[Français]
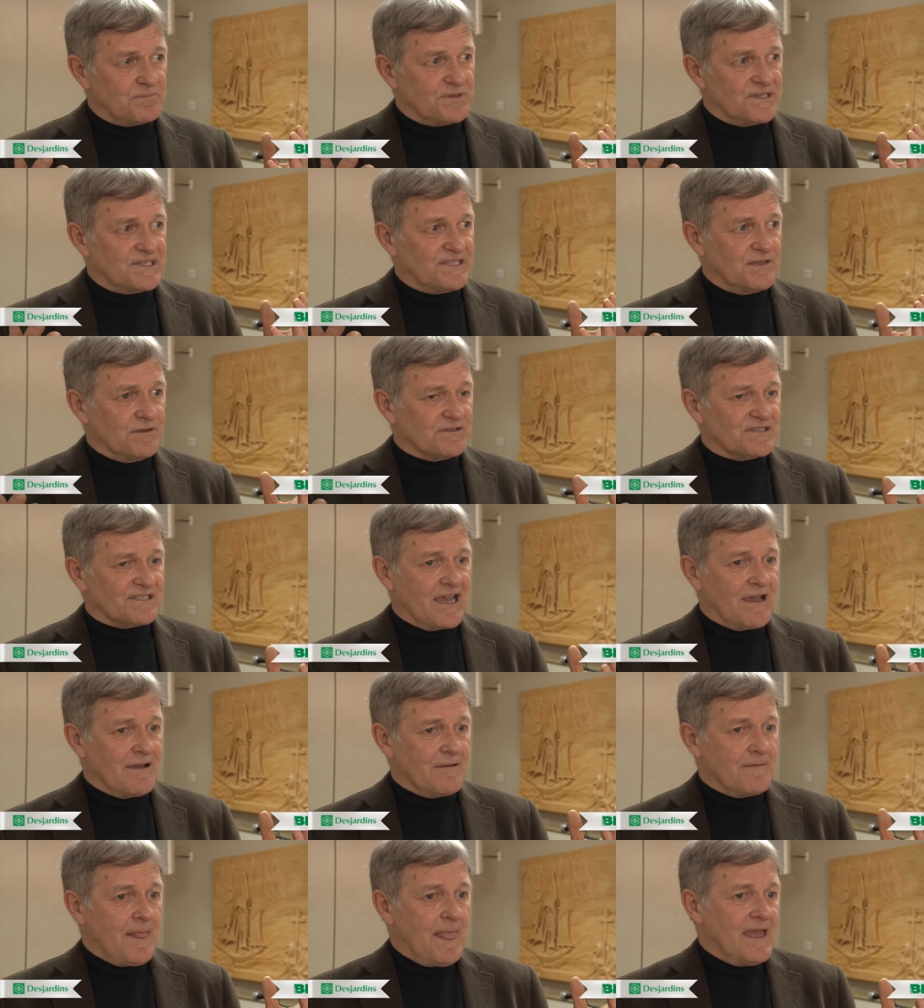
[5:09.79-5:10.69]
Puis si on
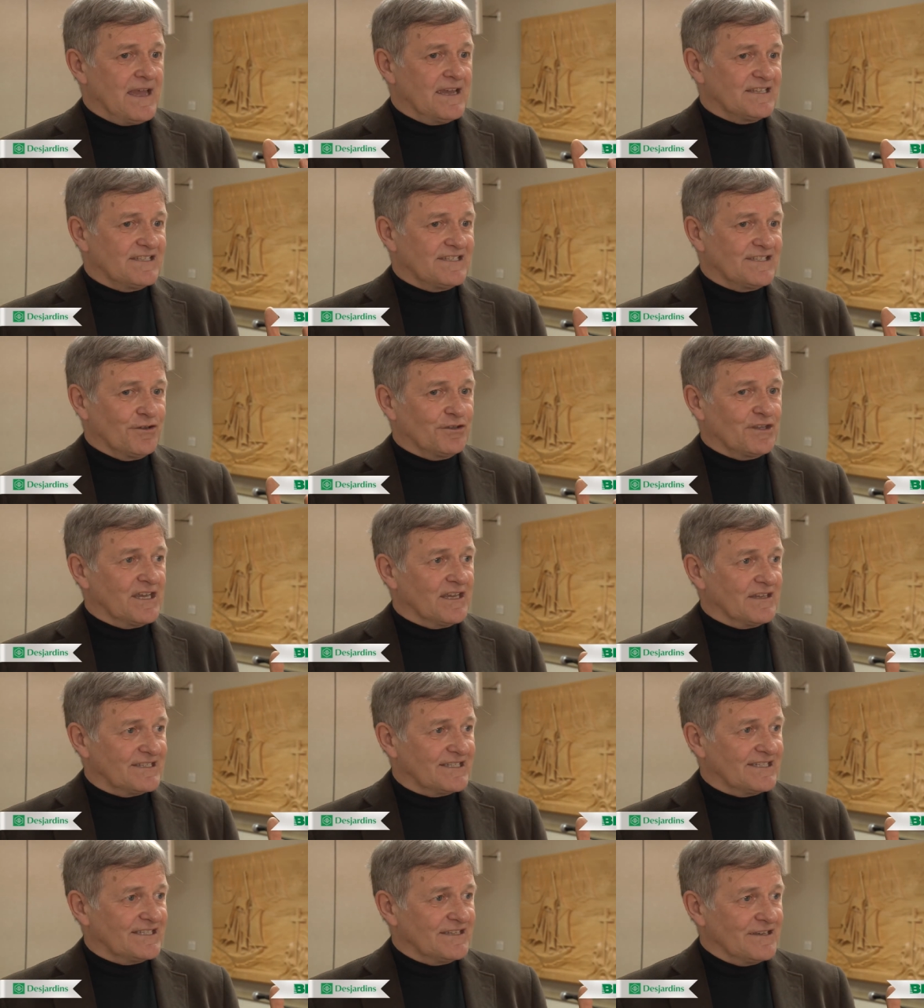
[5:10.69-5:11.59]
ne
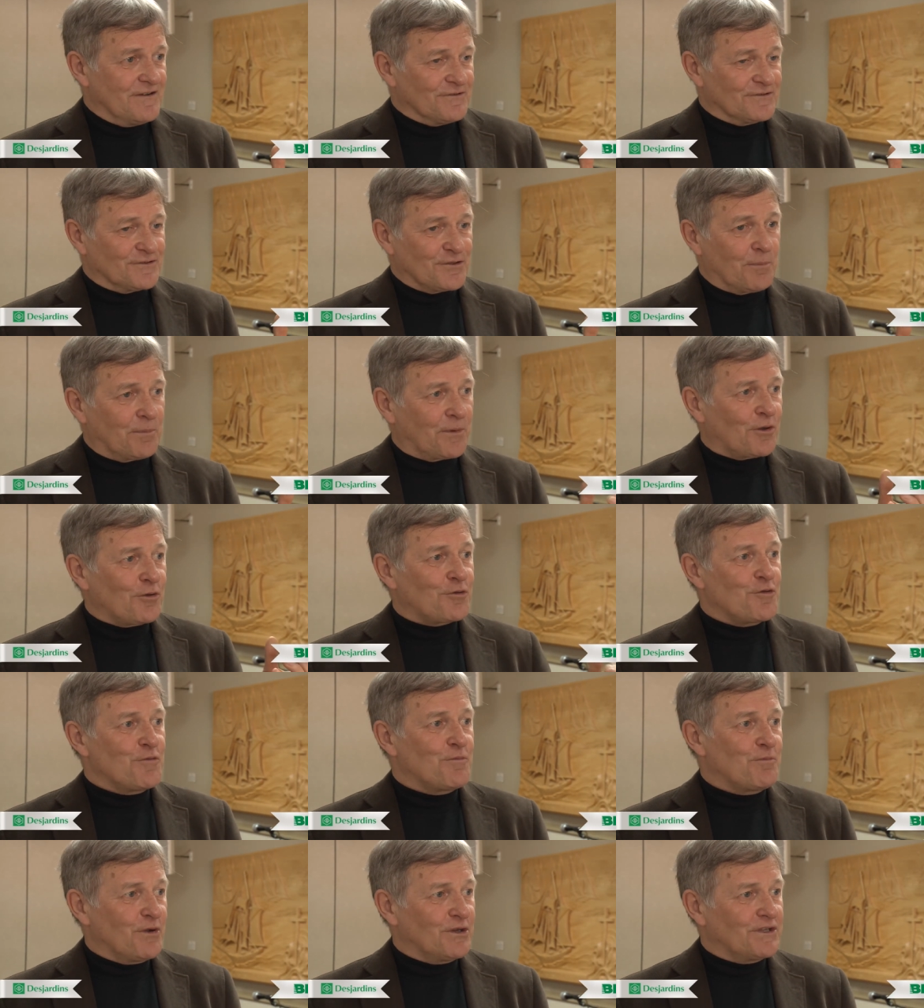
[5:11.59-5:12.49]
si on, se
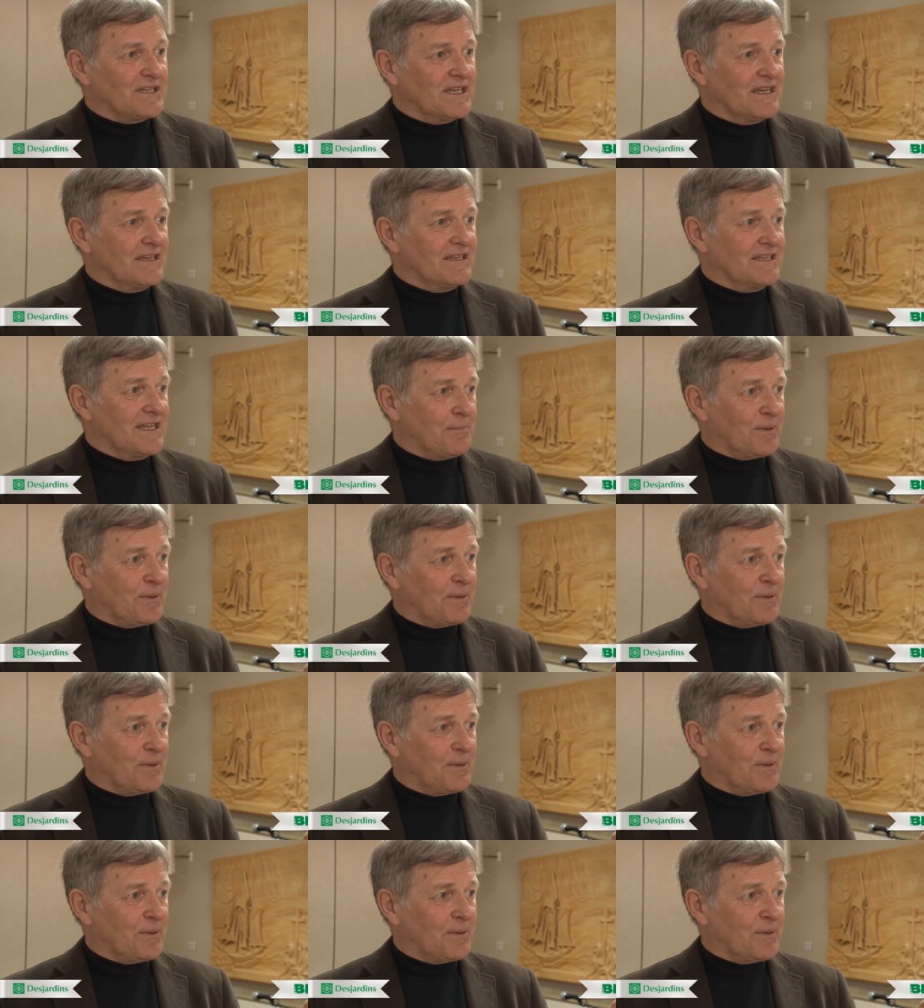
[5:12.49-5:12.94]
préoccupe pas des,